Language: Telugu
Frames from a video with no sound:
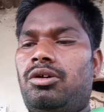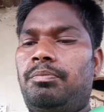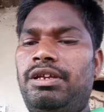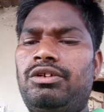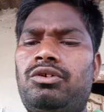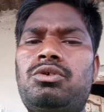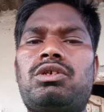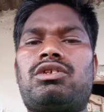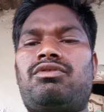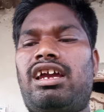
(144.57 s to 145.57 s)
మీరు
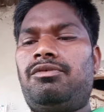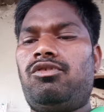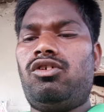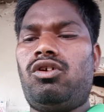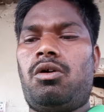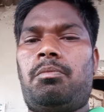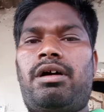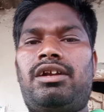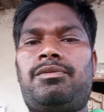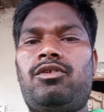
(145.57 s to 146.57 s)
స్వైన్ ఫ్లూ
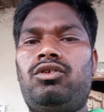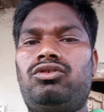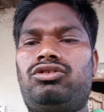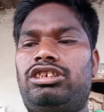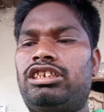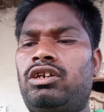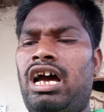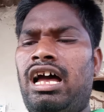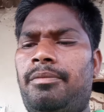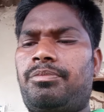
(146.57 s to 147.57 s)
బర్డ్ ఫ్లూ జీకా
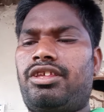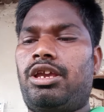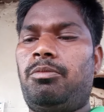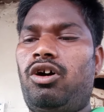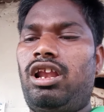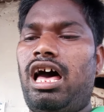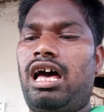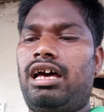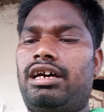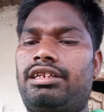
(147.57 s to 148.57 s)
ఎబోలా
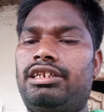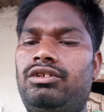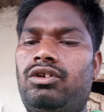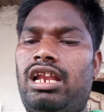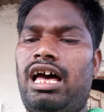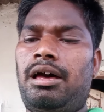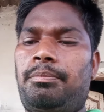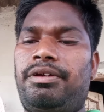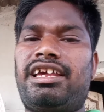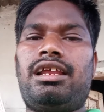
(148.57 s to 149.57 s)
రినోలా
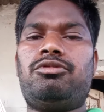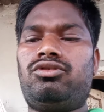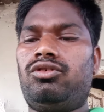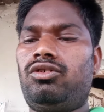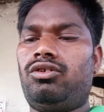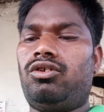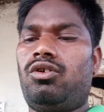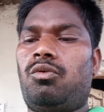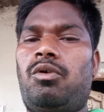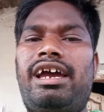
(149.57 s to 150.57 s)
పేర్ల ముందు
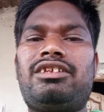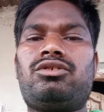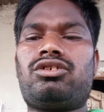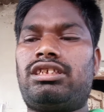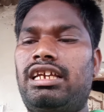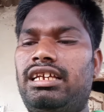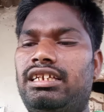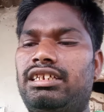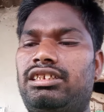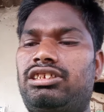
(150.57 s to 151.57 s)
వైరస్ వస్తే
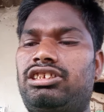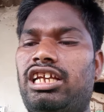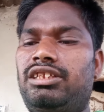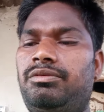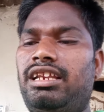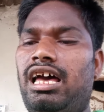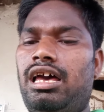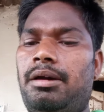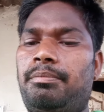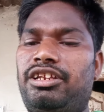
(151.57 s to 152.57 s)
చదివిన
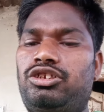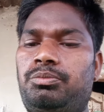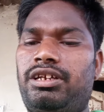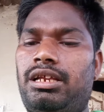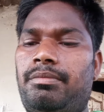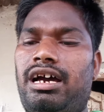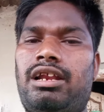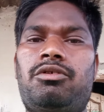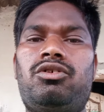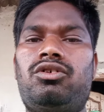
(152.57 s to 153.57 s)
మర్చిపోయిన
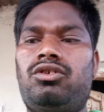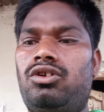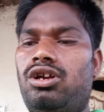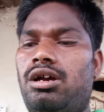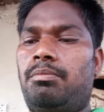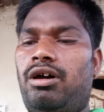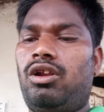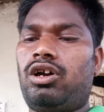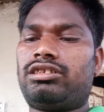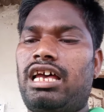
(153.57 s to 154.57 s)
మానవుడు
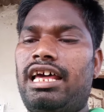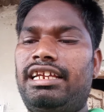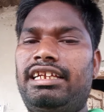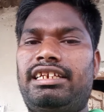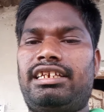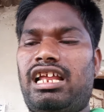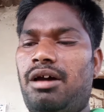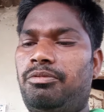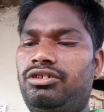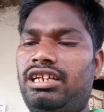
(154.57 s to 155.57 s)
మళ్ళొకసారి నా
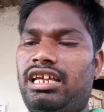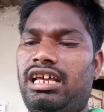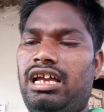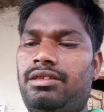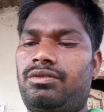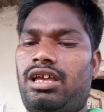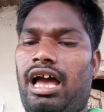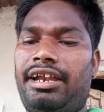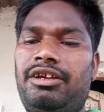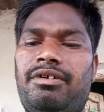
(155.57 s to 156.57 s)
పుణ్యాన
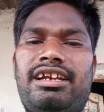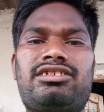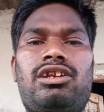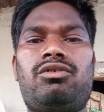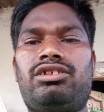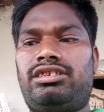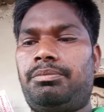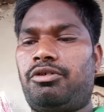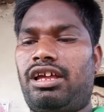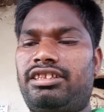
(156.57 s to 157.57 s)
అన్ని వైరస్ల గురించి
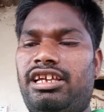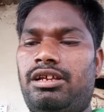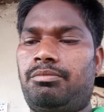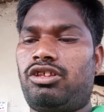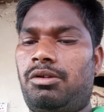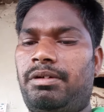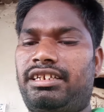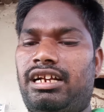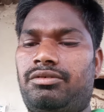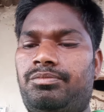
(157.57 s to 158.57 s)
పునాధ్యయనం
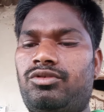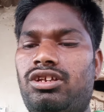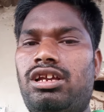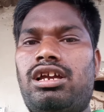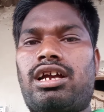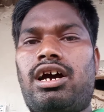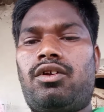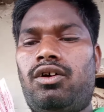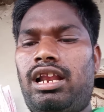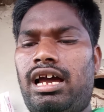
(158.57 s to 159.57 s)
మొదలుపెట్టాడు
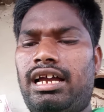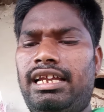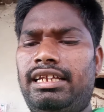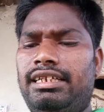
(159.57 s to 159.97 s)
కరోనాకై